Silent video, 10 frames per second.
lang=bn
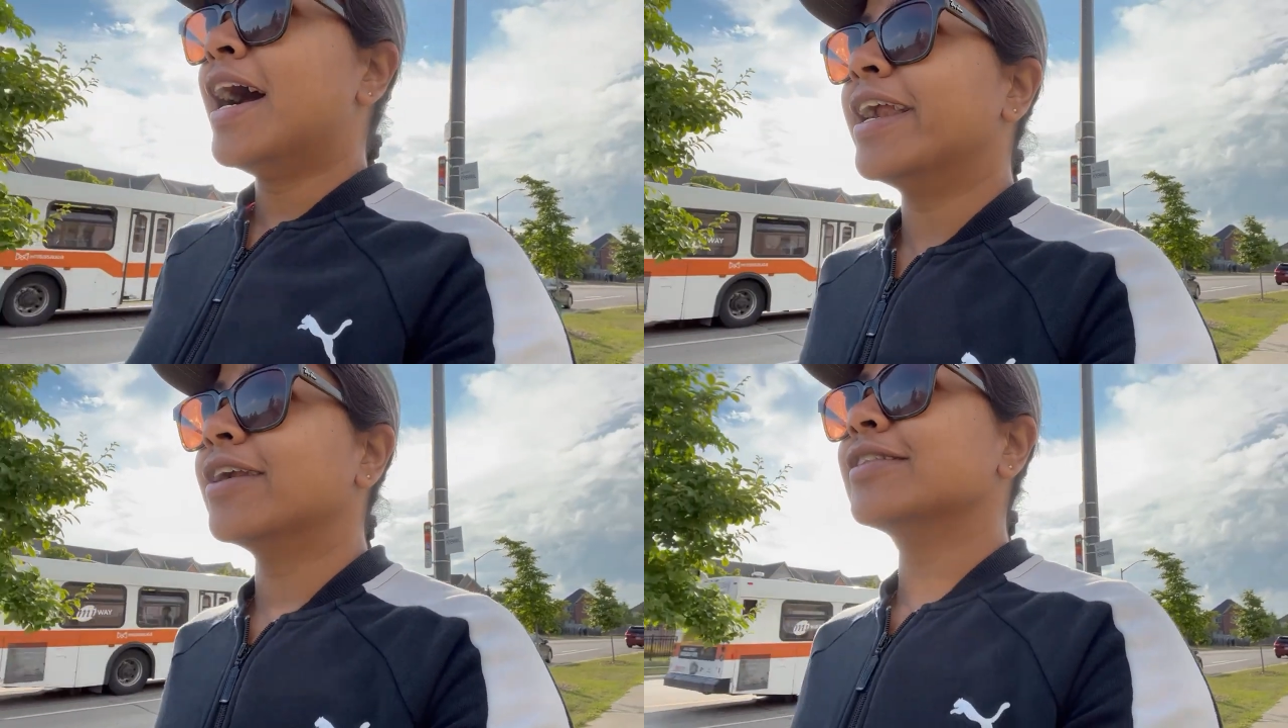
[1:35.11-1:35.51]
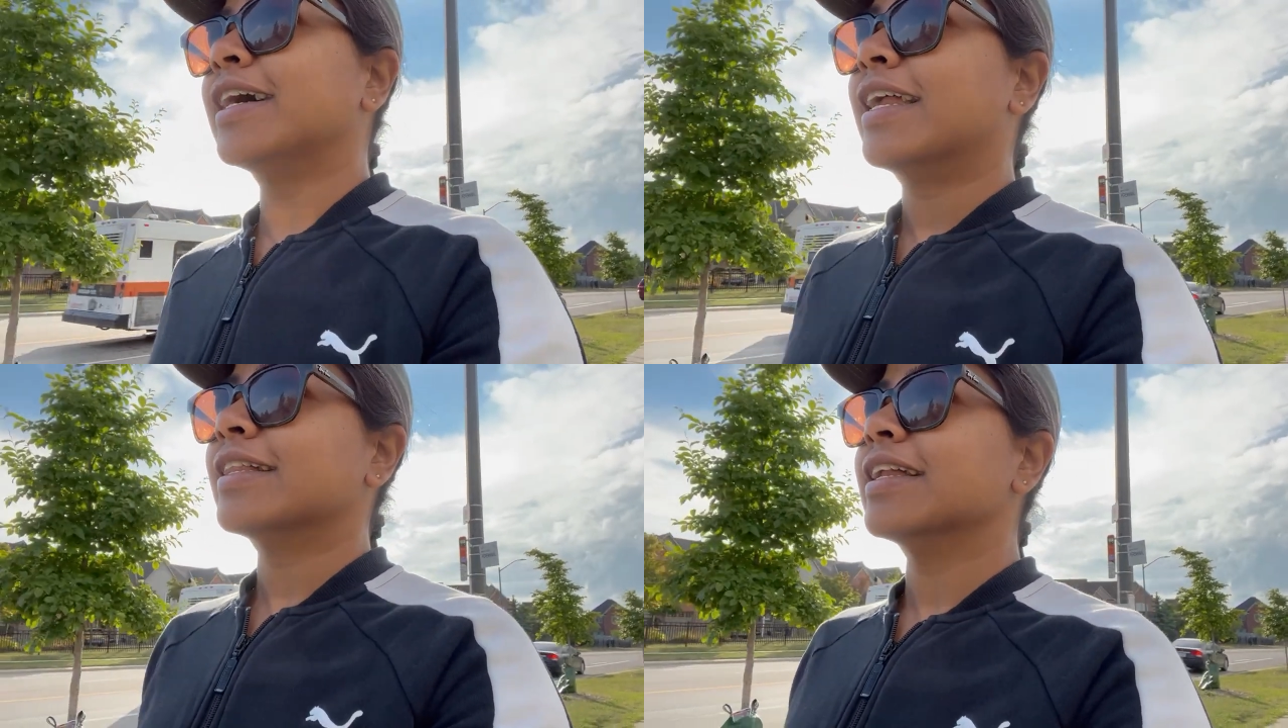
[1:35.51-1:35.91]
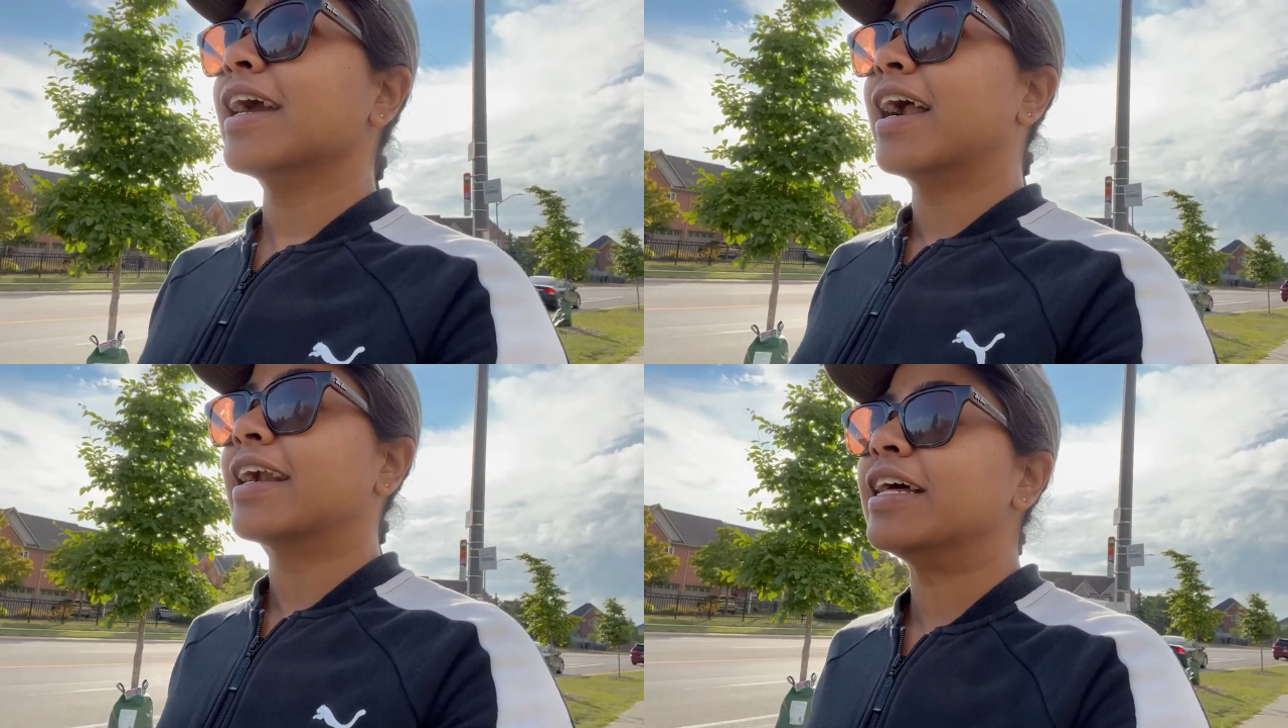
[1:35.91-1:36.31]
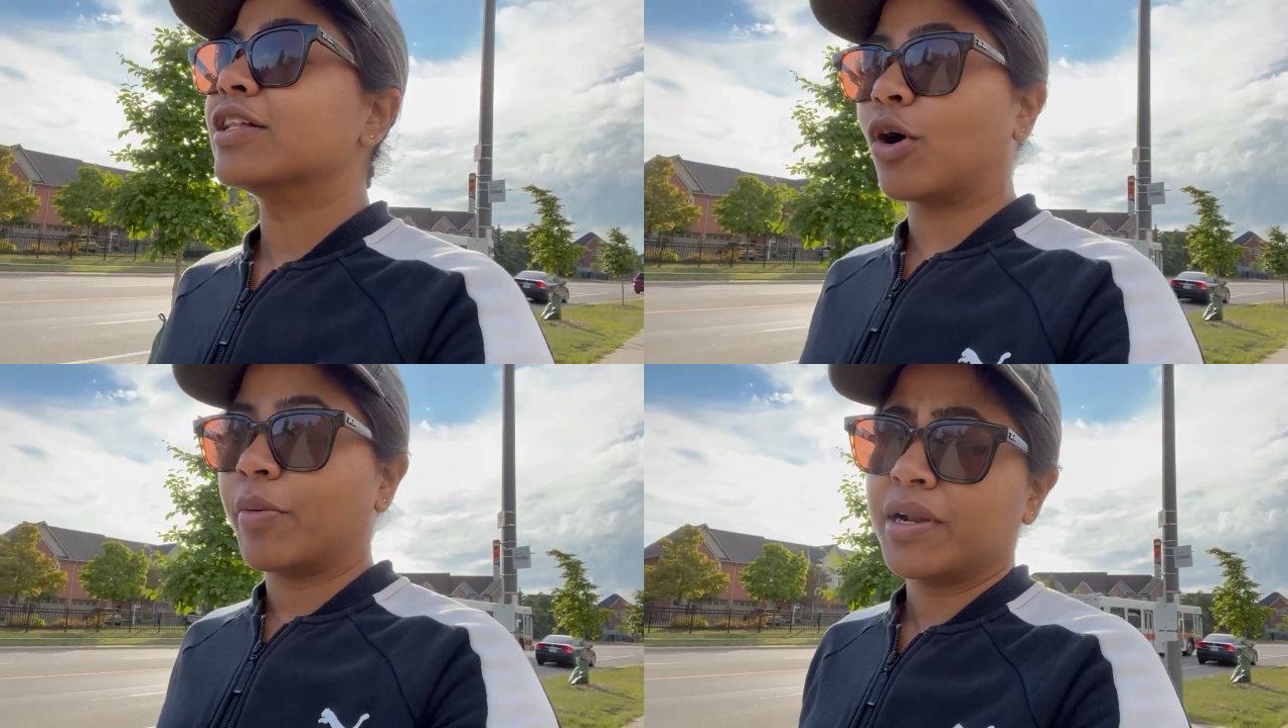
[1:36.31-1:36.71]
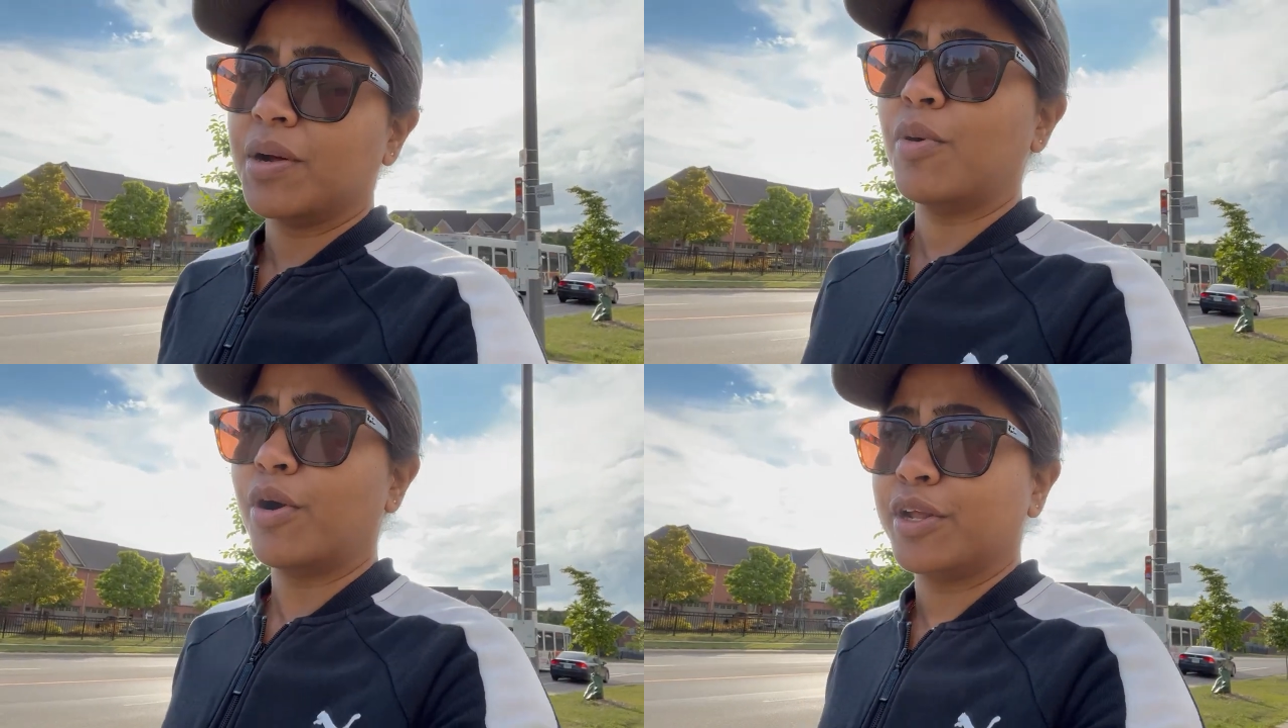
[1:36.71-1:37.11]
আর একটু তাড়াতাড়ি হাঁটলে তবে না
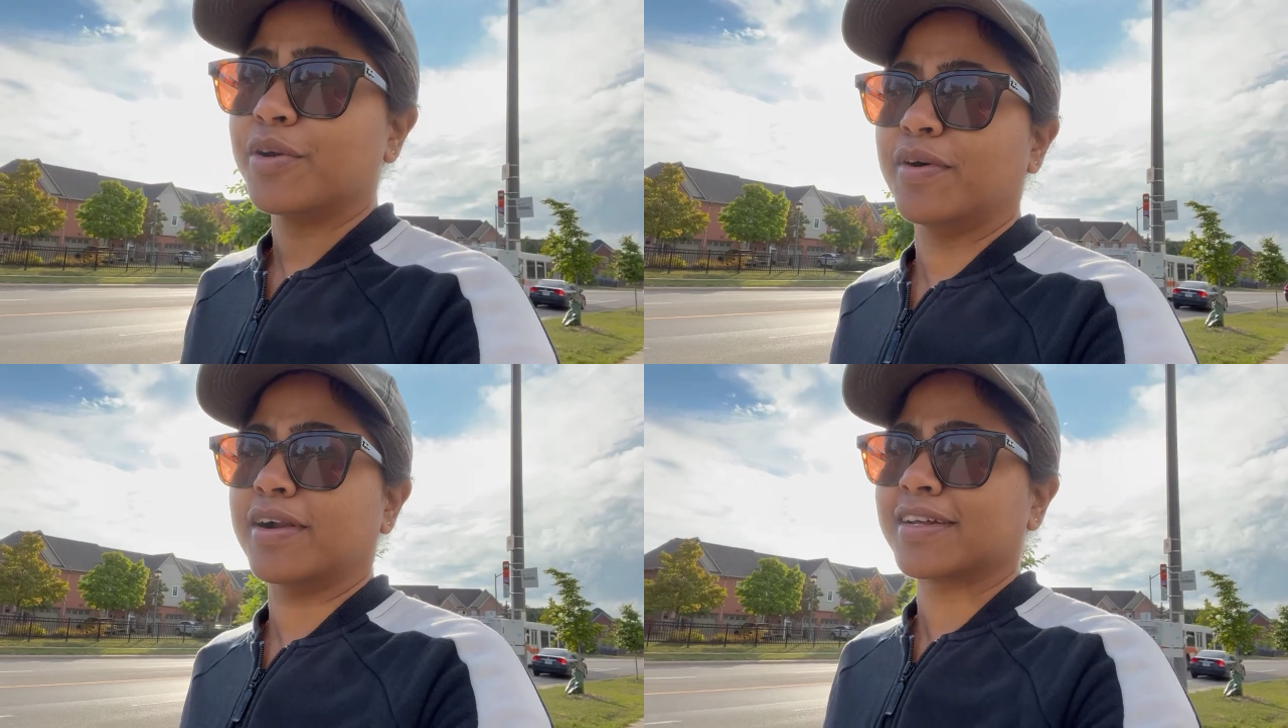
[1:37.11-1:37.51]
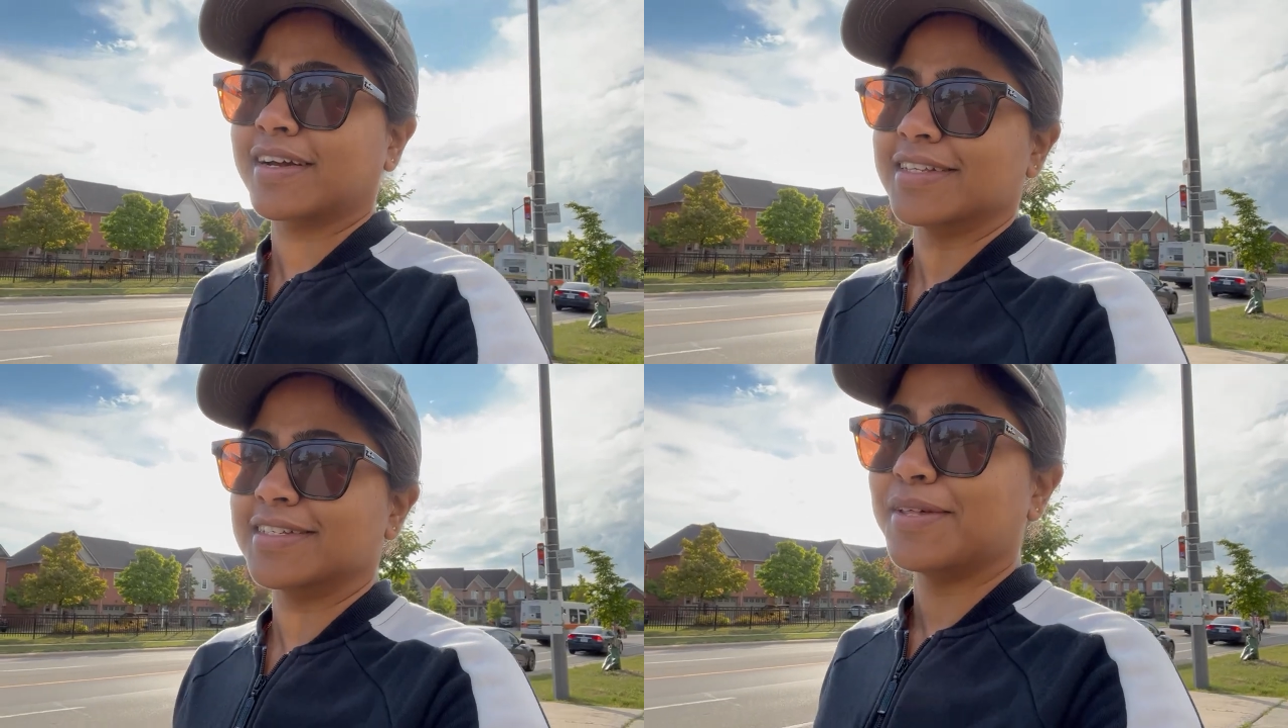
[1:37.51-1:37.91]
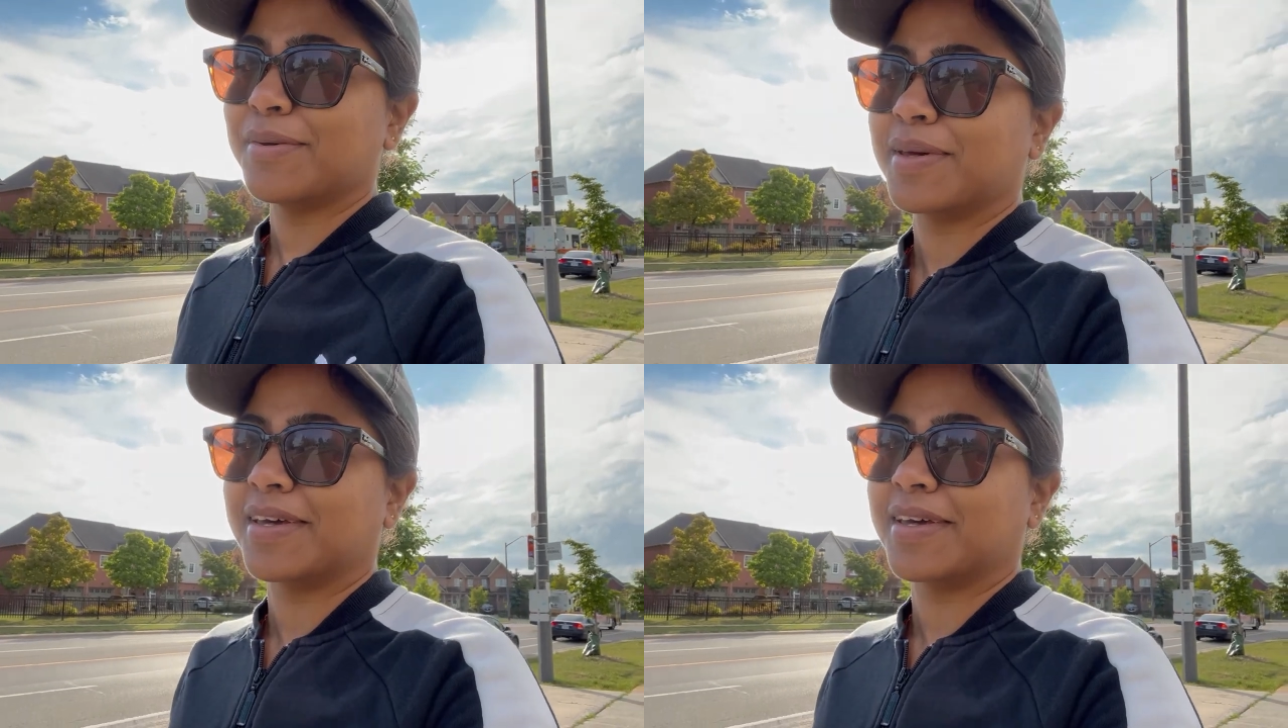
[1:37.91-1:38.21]
মর্নিং ওয়াকটা কাজে দেবে